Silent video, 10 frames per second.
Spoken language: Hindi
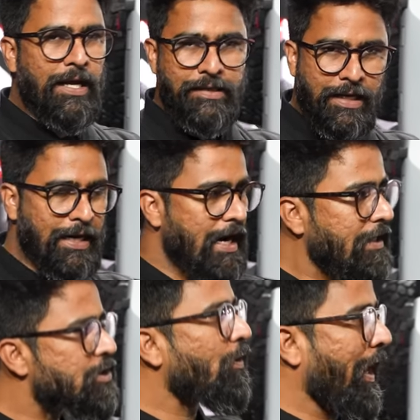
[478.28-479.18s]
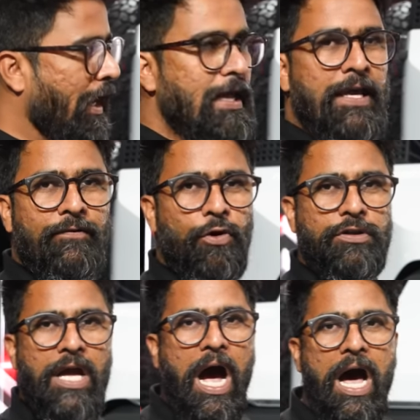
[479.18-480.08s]
हाँ ये गाड़ी जो है वो
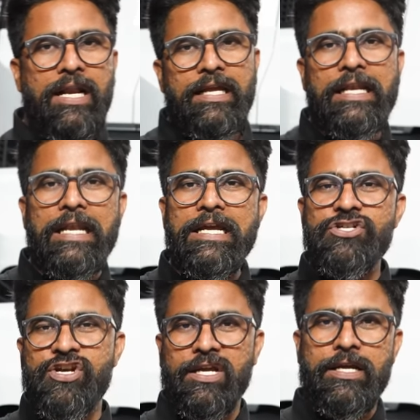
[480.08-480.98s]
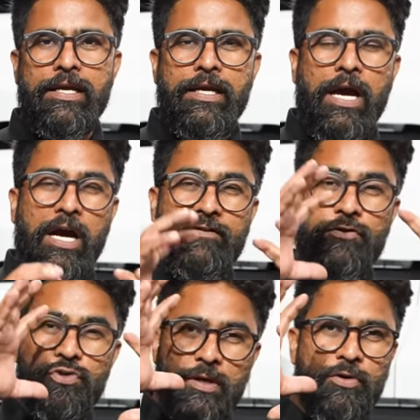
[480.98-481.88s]
थार इलेक्ट्रिक अगर
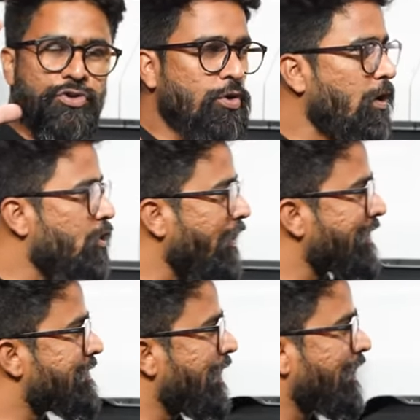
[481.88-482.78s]
फ्यूचर में कुछ होगी तो ऐसी